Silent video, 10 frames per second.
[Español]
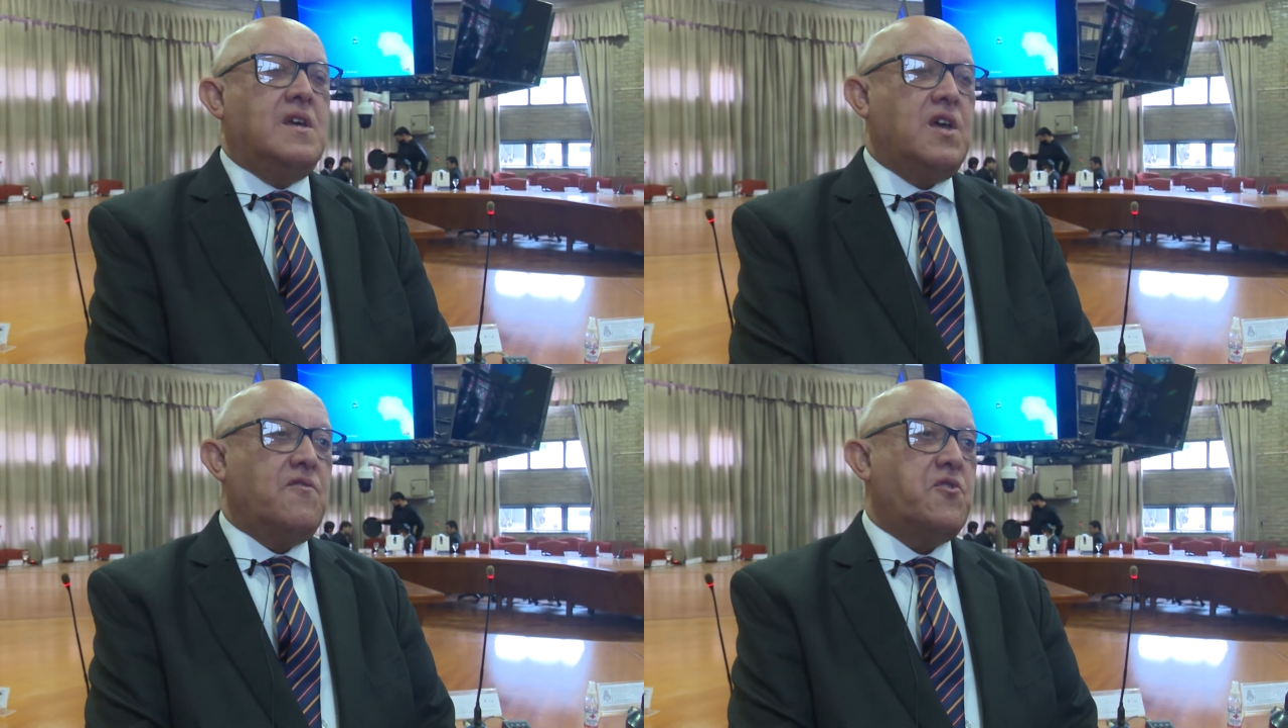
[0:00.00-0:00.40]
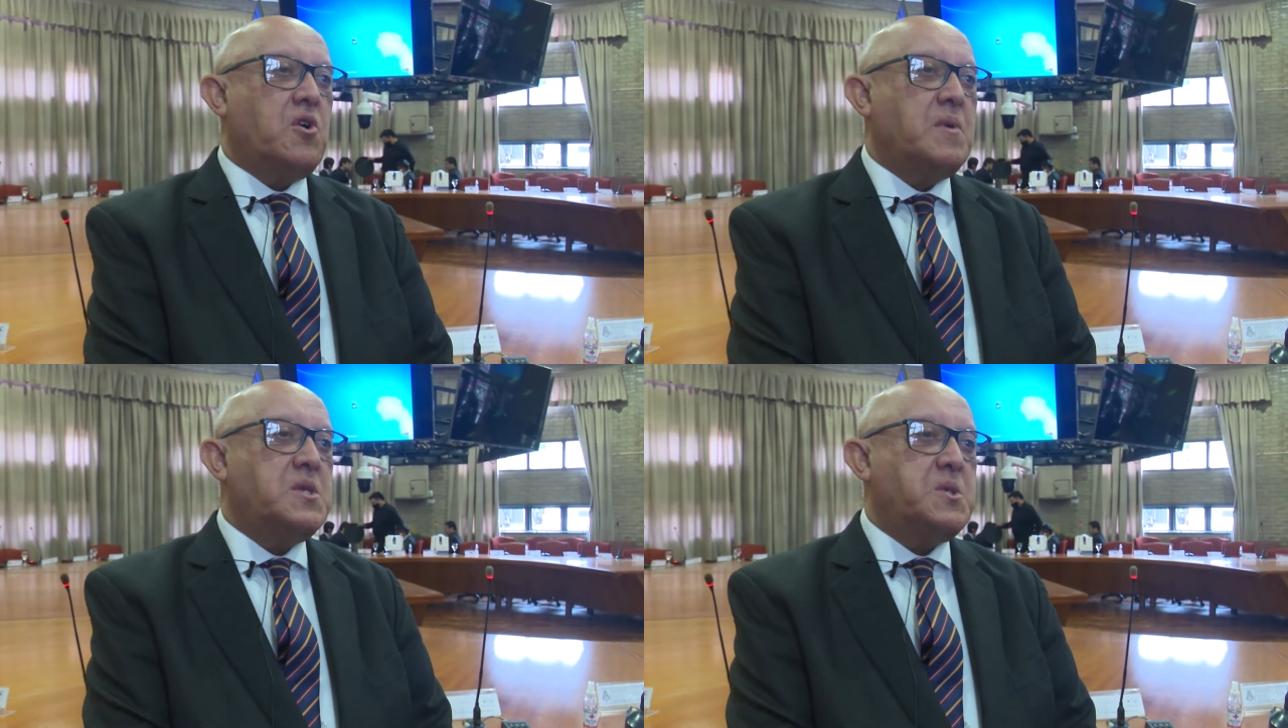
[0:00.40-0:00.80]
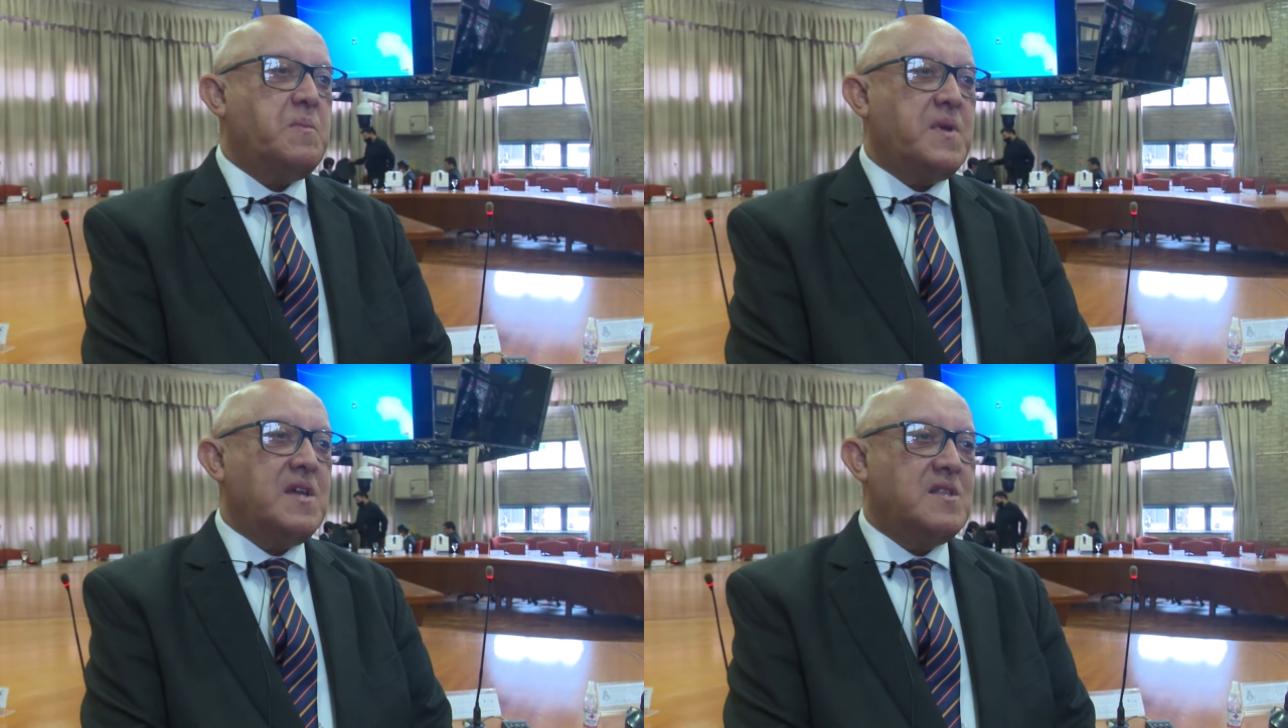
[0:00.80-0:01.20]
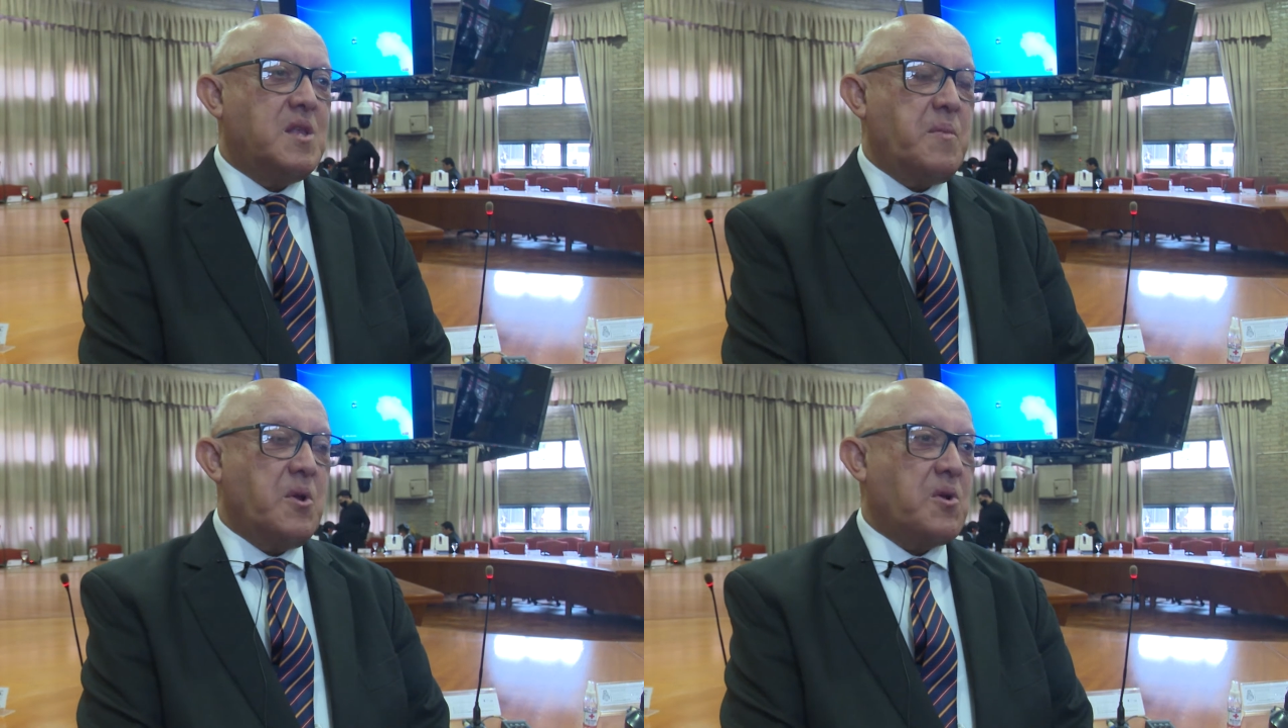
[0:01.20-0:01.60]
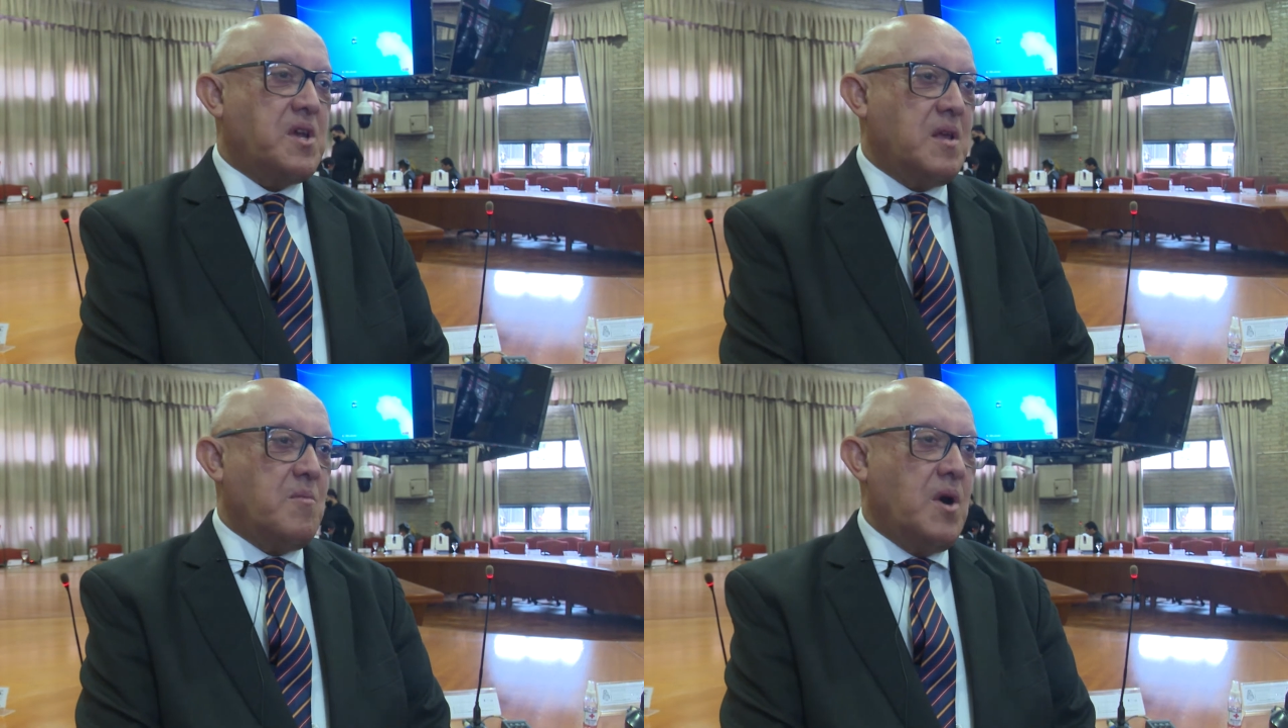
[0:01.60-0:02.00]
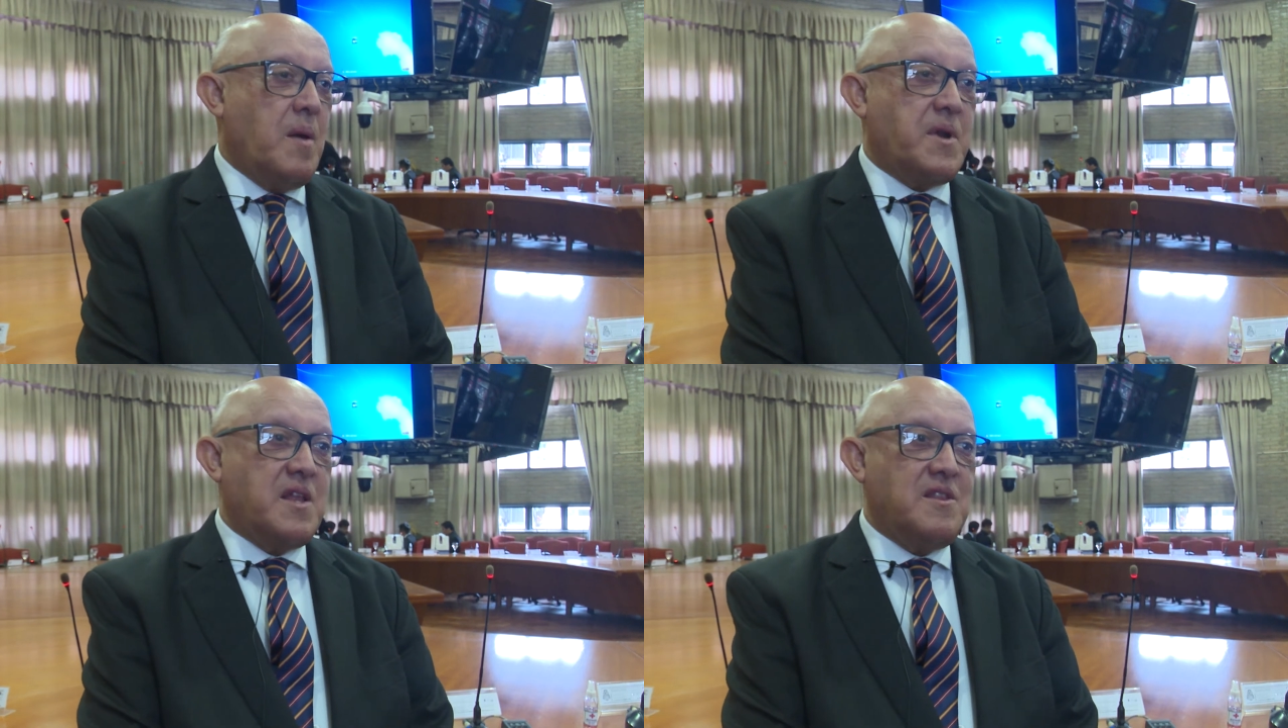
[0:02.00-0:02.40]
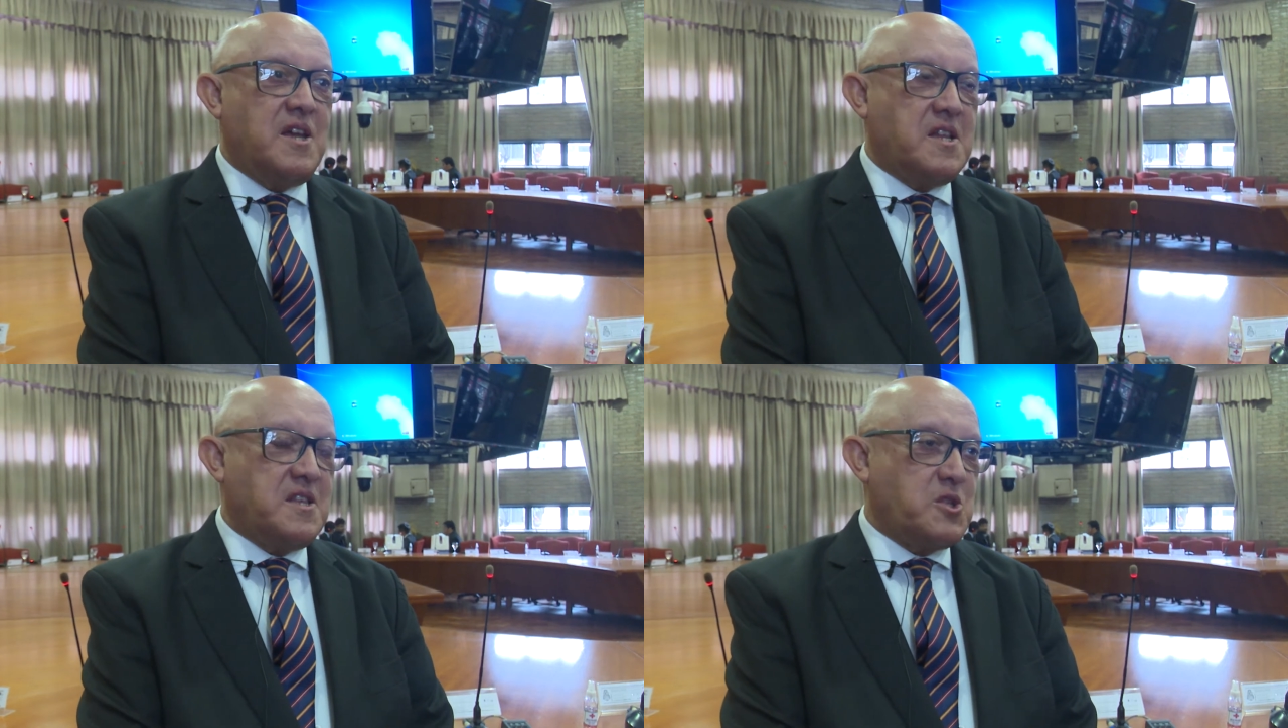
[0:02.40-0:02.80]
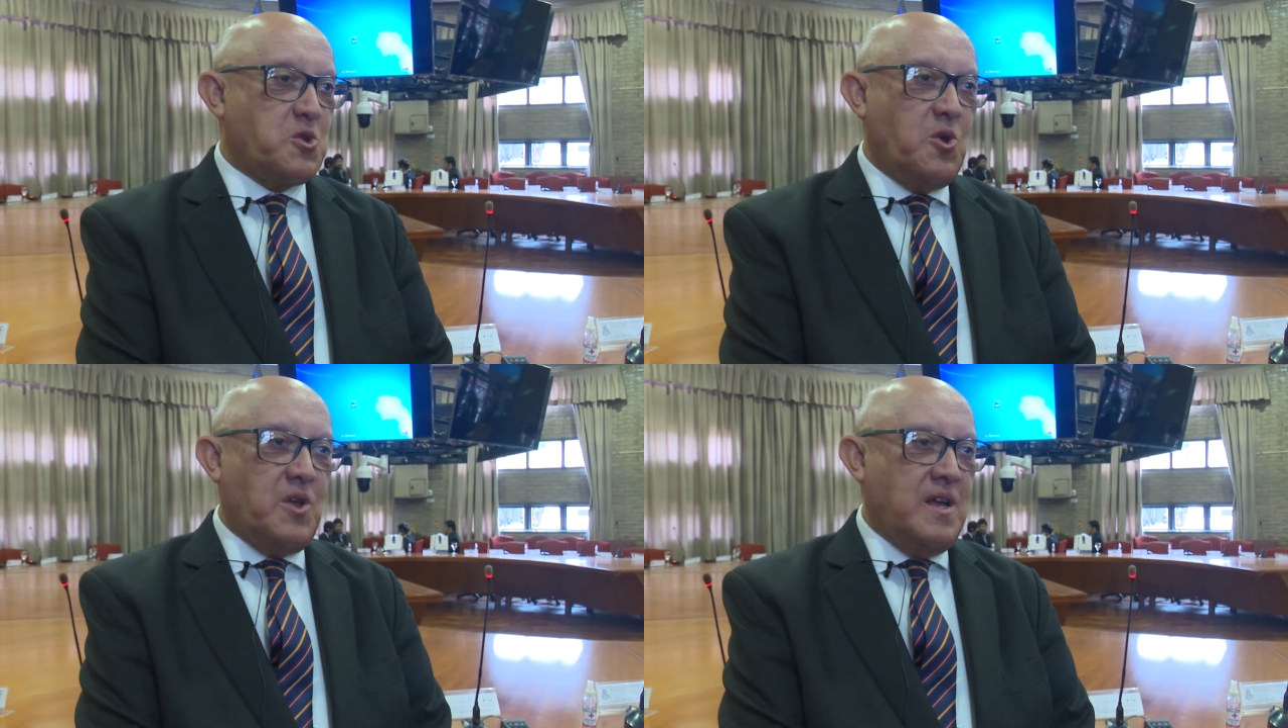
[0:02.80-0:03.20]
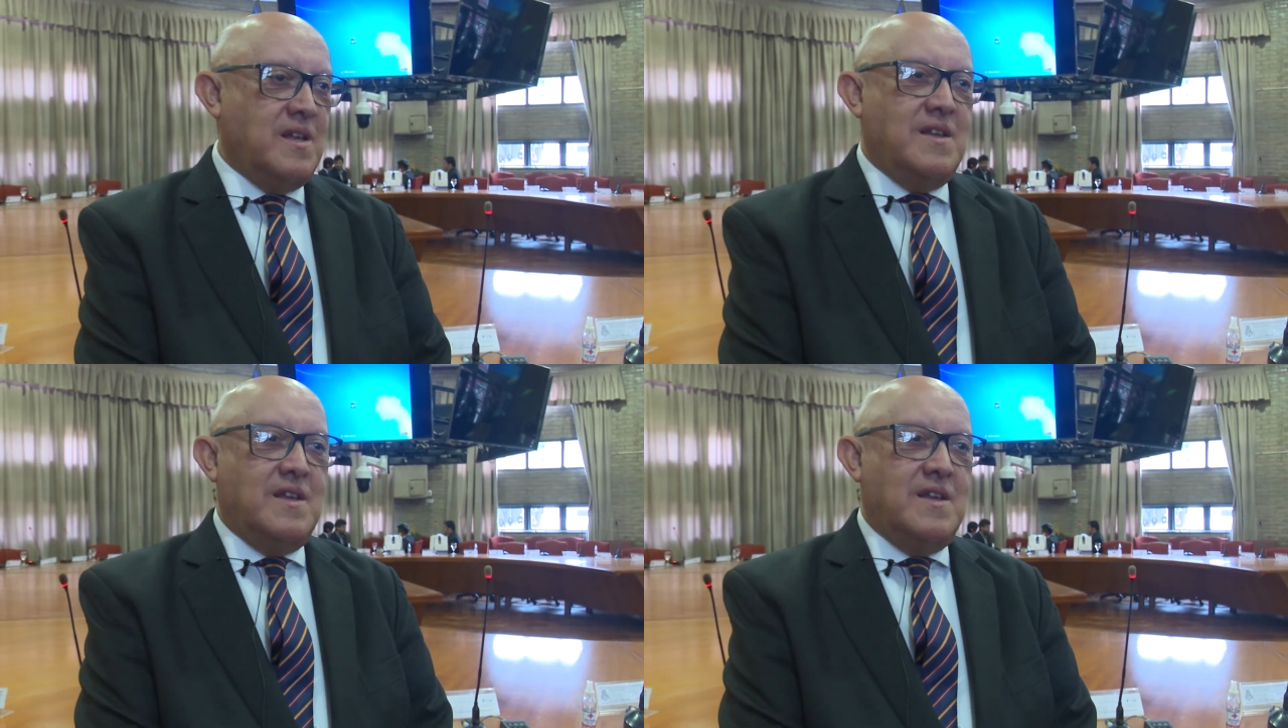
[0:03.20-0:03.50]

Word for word: en forma incipiente, pero queremos aprender de toda